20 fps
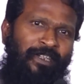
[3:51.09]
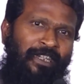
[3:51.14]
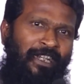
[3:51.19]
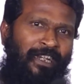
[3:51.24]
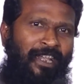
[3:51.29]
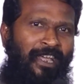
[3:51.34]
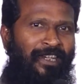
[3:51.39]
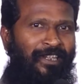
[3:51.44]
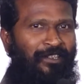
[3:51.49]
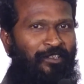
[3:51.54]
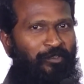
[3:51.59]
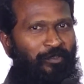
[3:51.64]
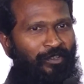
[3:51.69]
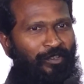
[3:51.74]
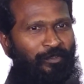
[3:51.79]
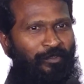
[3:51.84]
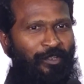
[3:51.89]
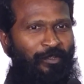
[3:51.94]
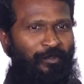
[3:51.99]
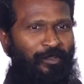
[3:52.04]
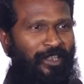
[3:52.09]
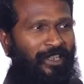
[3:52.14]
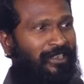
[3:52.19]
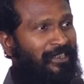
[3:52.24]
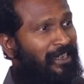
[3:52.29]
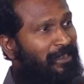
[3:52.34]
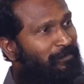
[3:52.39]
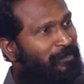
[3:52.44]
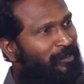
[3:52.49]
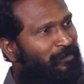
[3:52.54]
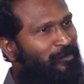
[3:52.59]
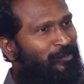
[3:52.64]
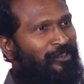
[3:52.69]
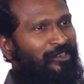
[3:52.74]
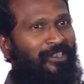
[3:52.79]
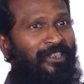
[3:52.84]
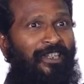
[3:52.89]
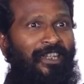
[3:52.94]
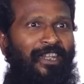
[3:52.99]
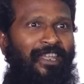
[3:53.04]
நல்லா இருக்குன்னு சொல்கிறது கூட ஓகே
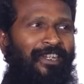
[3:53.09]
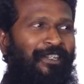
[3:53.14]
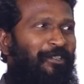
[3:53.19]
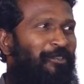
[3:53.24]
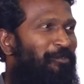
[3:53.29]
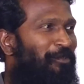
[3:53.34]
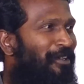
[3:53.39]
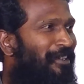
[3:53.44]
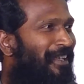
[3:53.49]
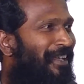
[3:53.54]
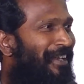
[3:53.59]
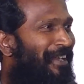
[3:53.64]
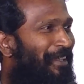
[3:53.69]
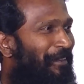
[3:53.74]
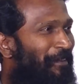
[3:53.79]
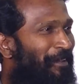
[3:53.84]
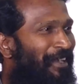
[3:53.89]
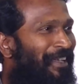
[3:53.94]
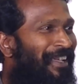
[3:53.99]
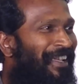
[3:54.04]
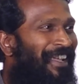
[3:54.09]
செண்பகமூர்த்தி சார் நல்லா இருக்குன்னு சொல்லிட்டாரு அது